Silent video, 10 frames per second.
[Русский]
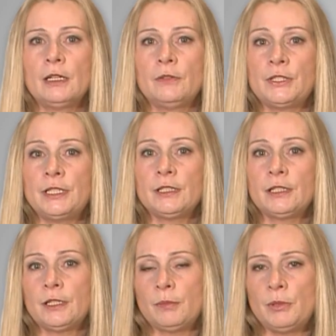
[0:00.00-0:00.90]
В
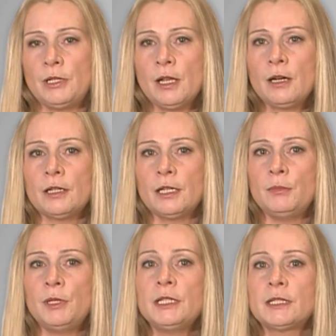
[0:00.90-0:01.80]
стенке капилляра
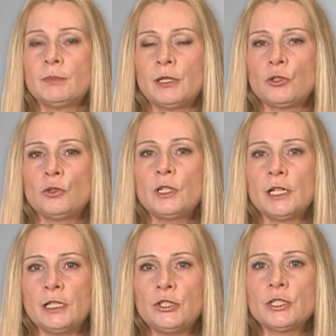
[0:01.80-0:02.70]
имеется большое
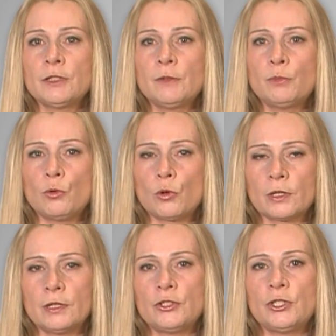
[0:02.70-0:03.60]
количество пор,
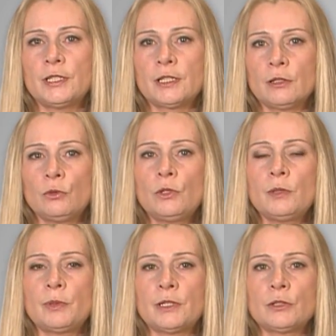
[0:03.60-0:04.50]
через которые
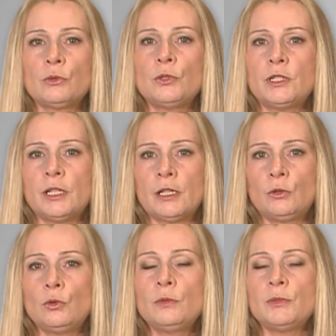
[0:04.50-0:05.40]
происходит
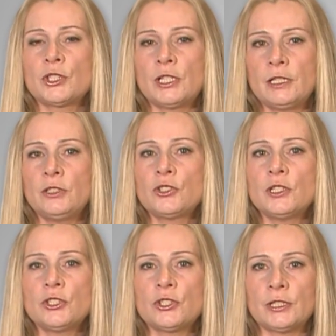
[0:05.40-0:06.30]
отток
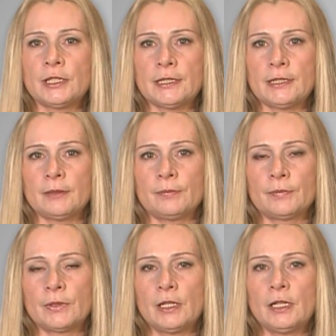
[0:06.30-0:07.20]
межклеточной жидкости.
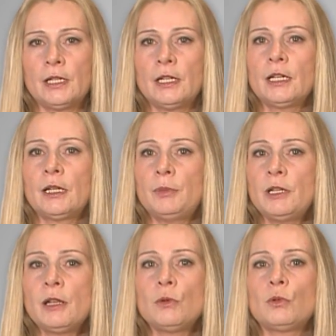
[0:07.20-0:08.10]

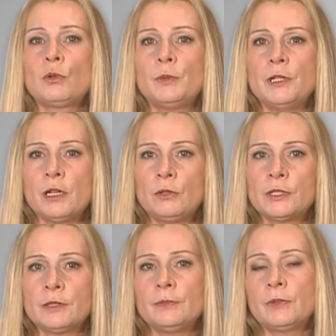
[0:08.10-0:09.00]
Капилляры
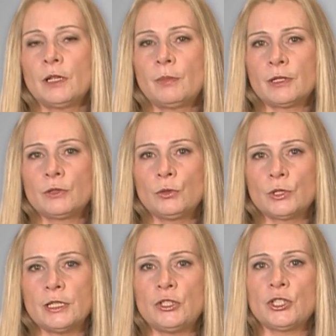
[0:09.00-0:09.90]
укрупняются, образуя
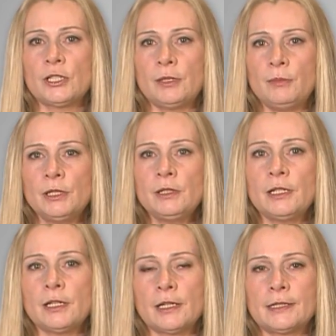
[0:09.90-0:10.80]
сначала
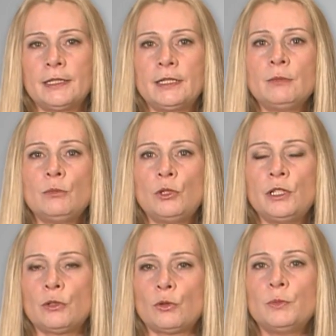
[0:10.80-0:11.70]
мелкие, а затем
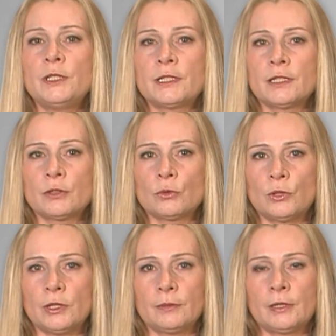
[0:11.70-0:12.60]
более крупные
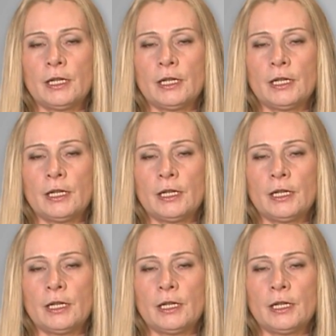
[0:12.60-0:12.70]
сосуды –